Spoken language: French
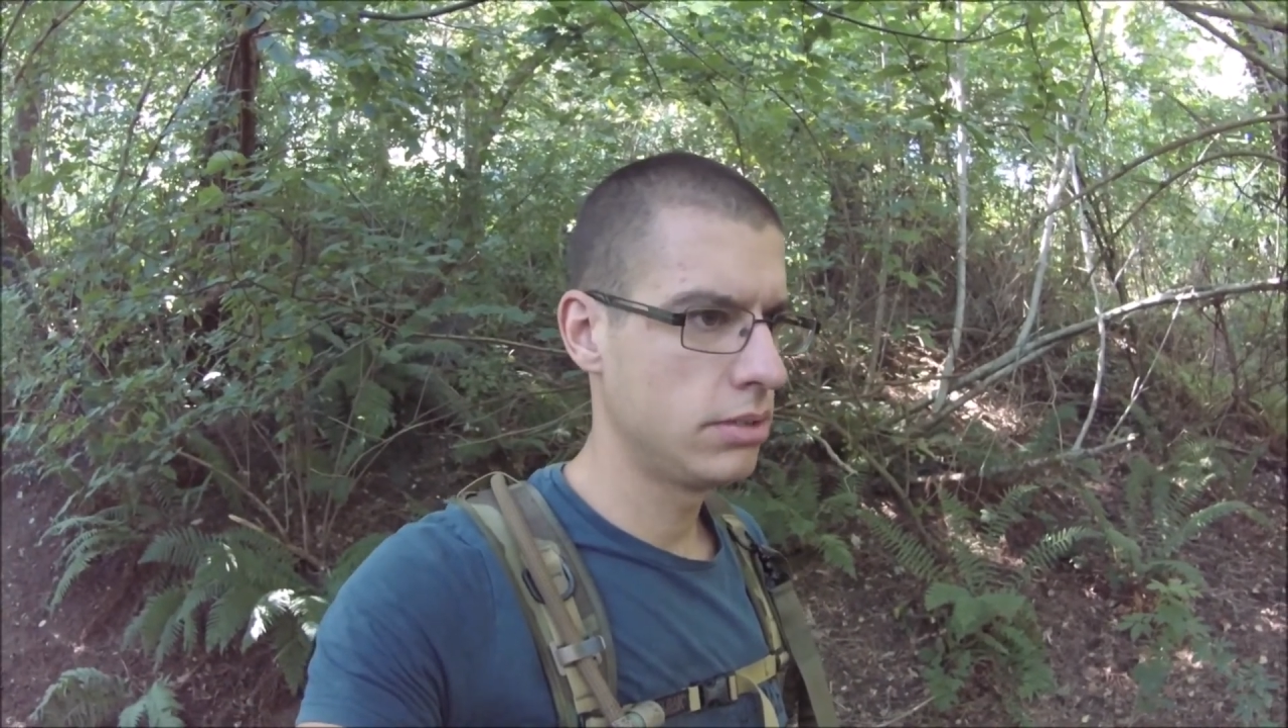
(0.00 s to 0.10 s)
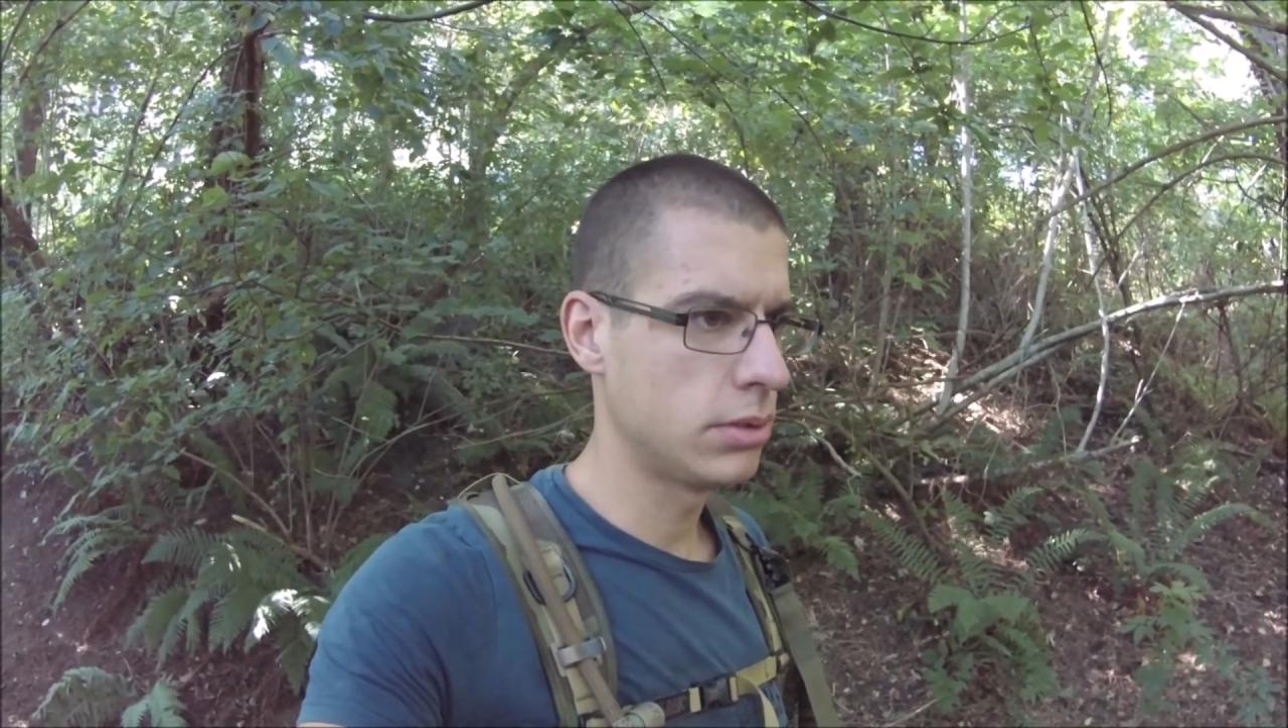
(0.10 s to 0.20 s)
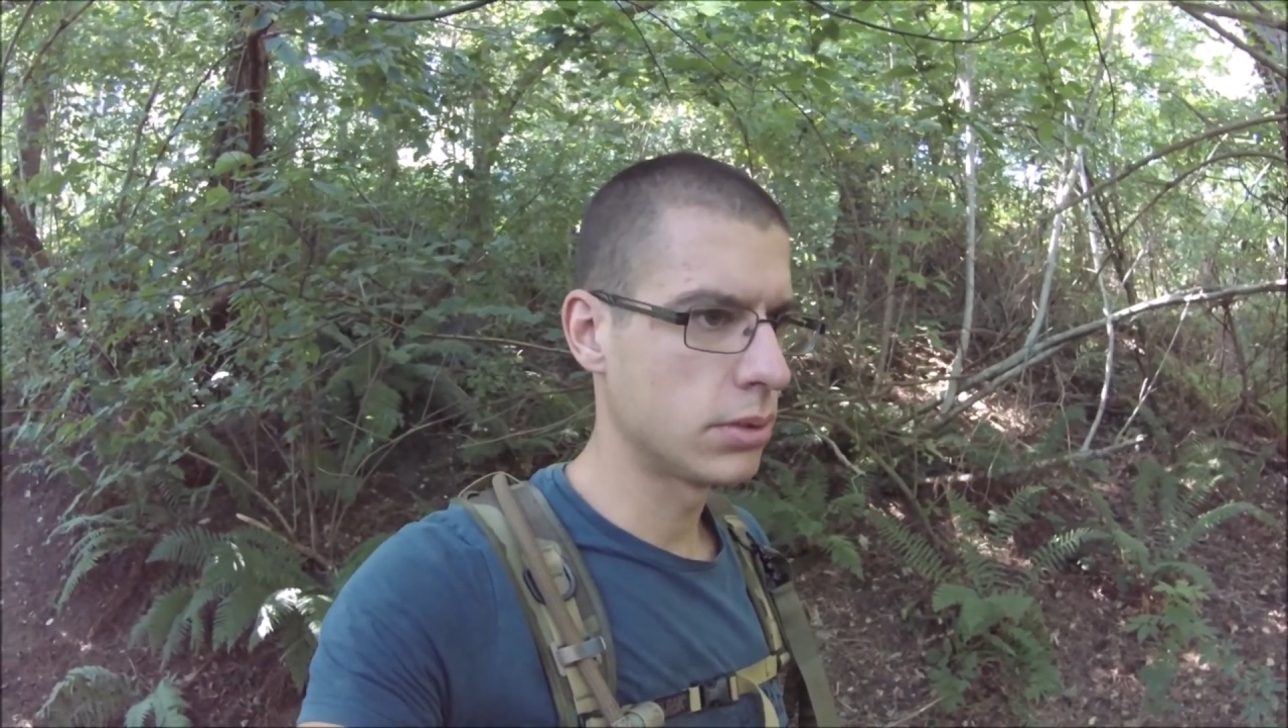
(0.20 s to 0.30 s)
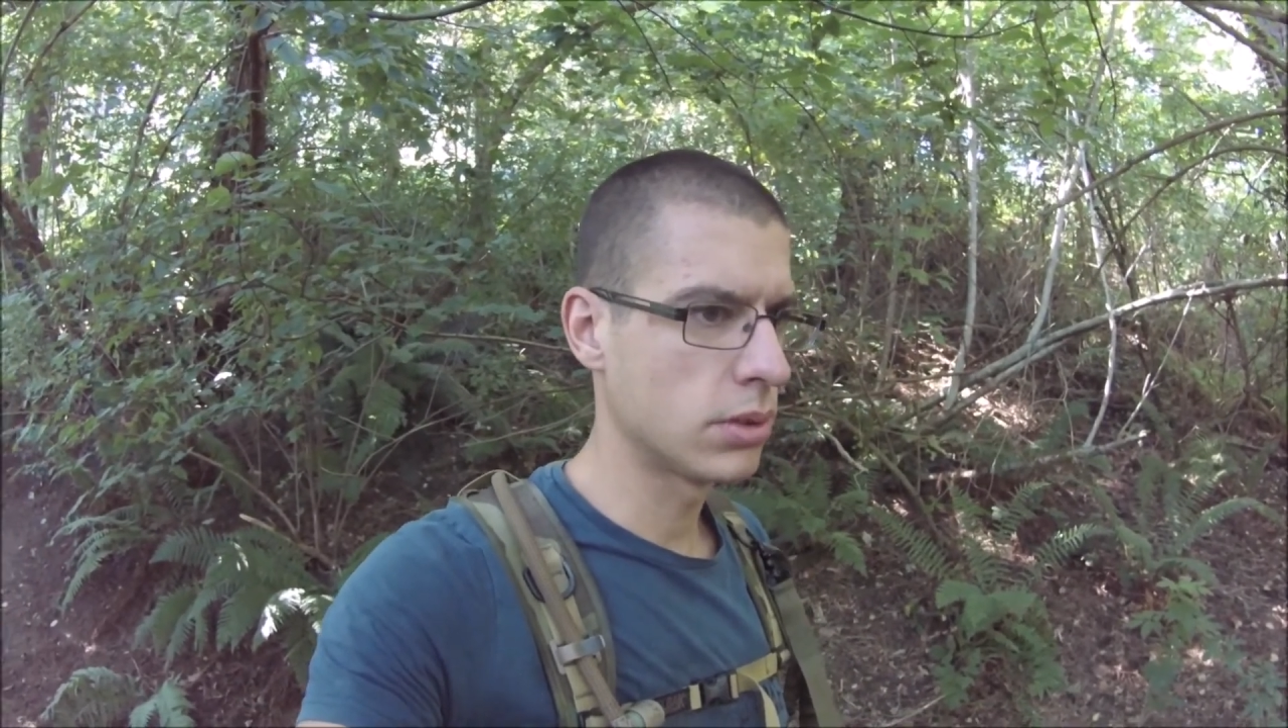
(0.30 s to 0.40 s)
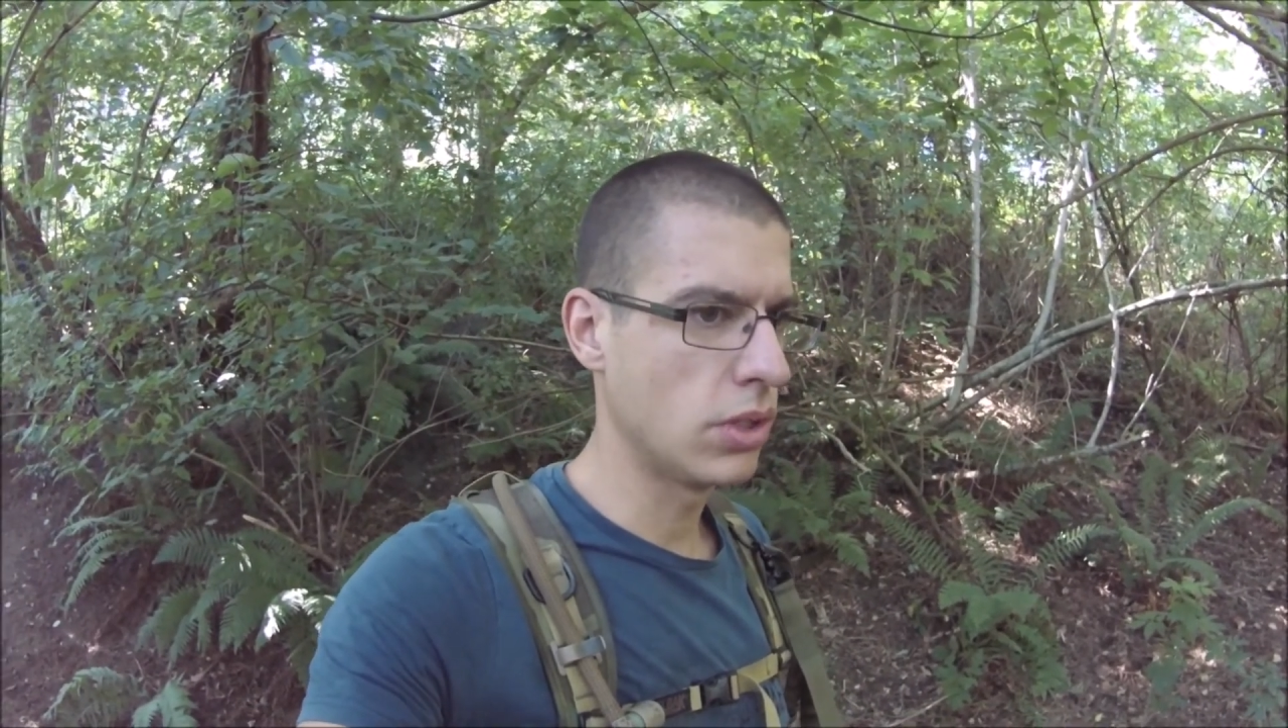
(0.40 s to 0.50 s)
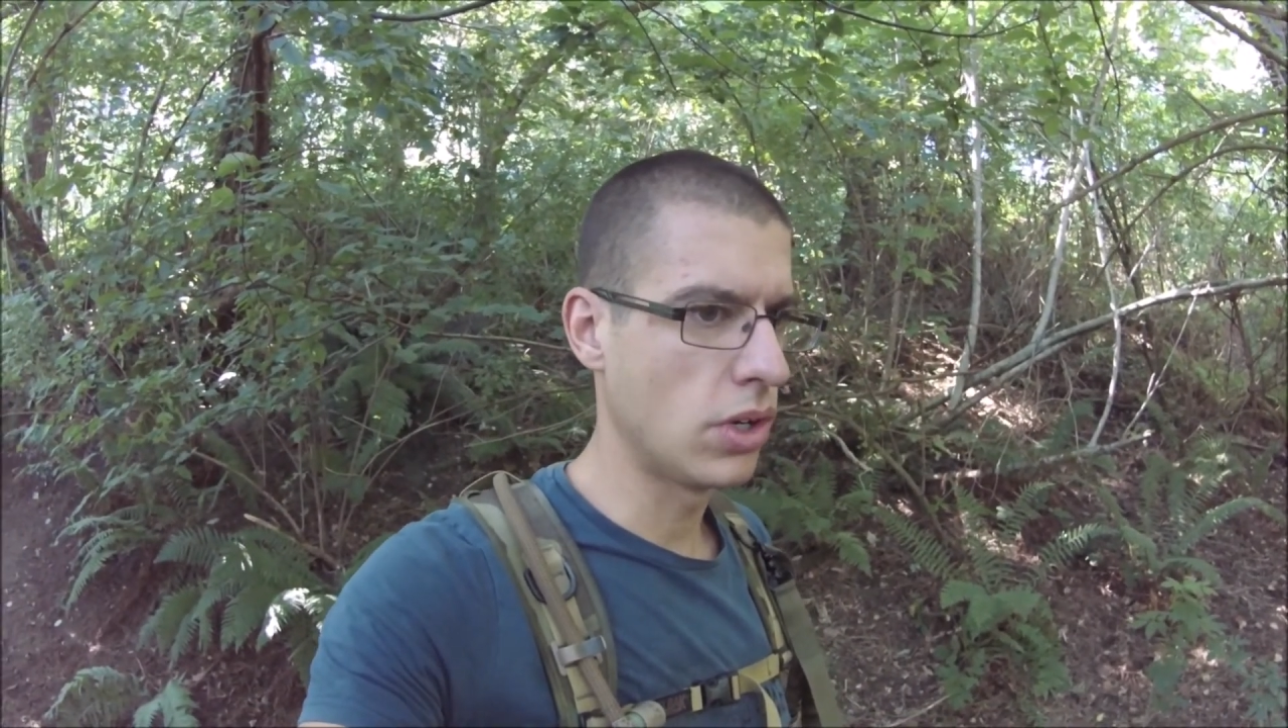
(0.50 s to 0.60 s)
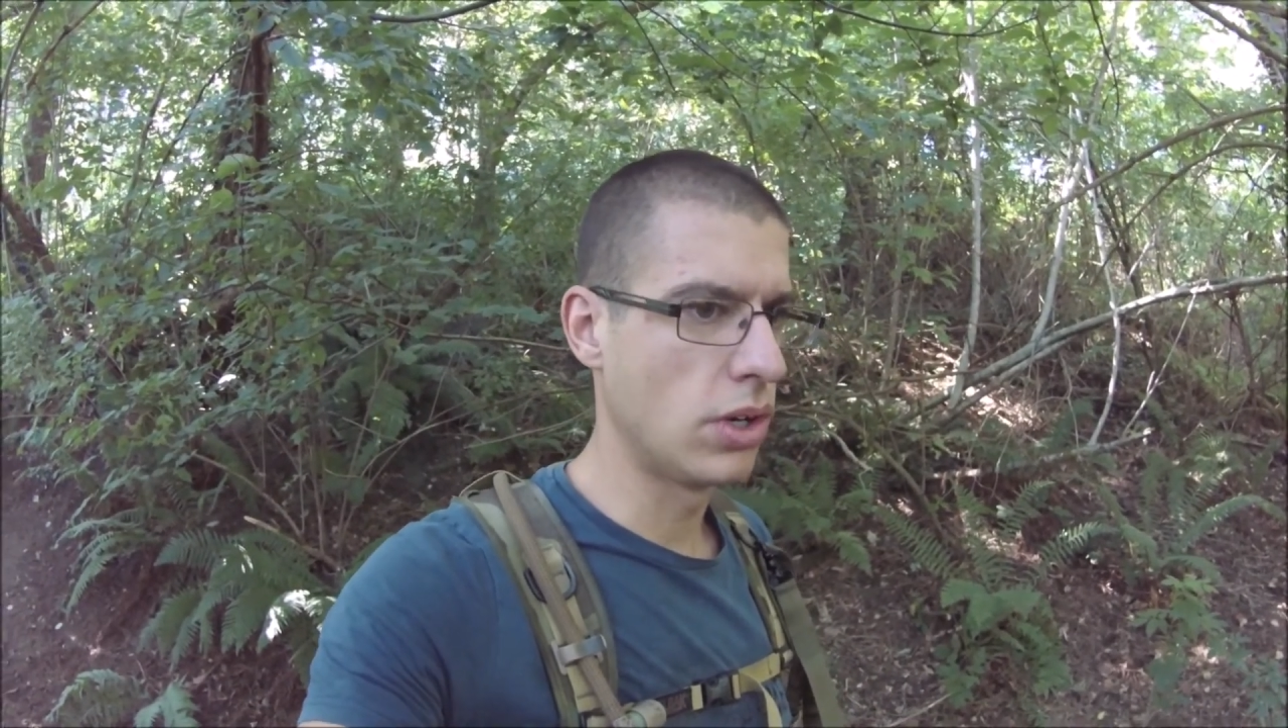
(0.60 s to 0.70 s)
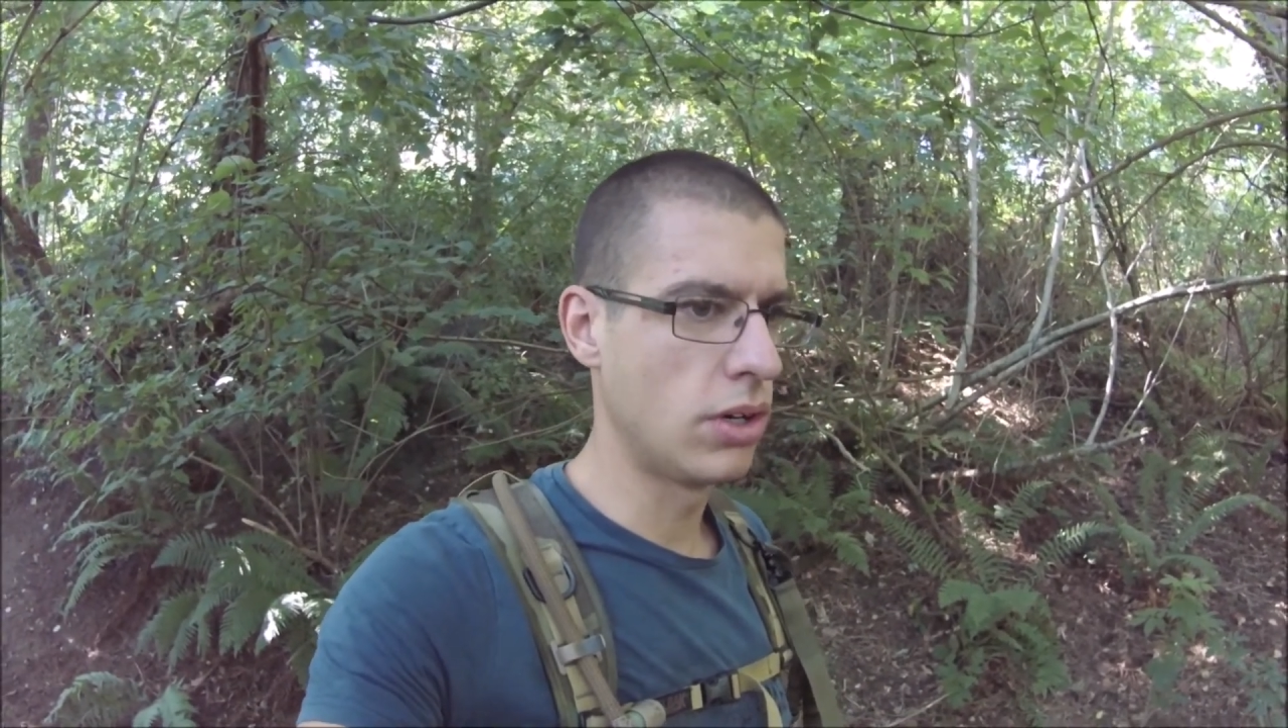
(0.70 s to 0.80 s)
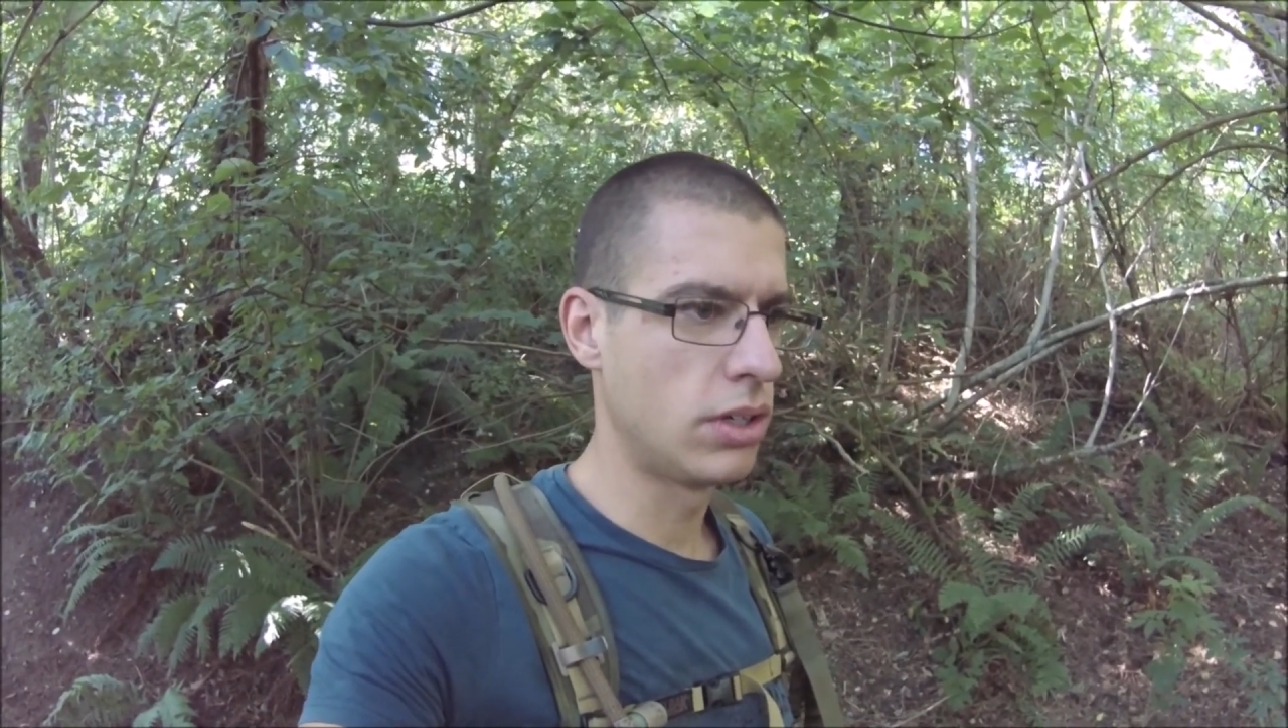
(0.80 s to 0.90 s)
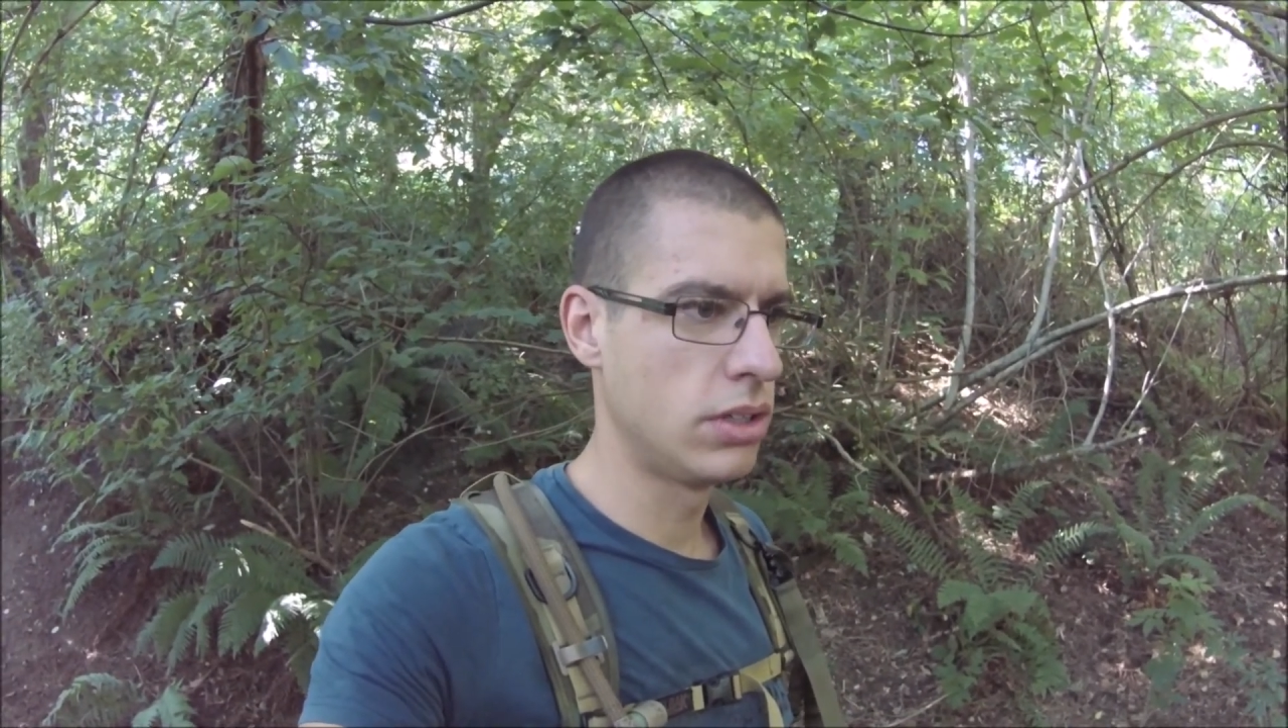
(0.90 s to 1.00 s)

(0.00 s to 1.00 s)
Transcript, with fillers: Donc euh,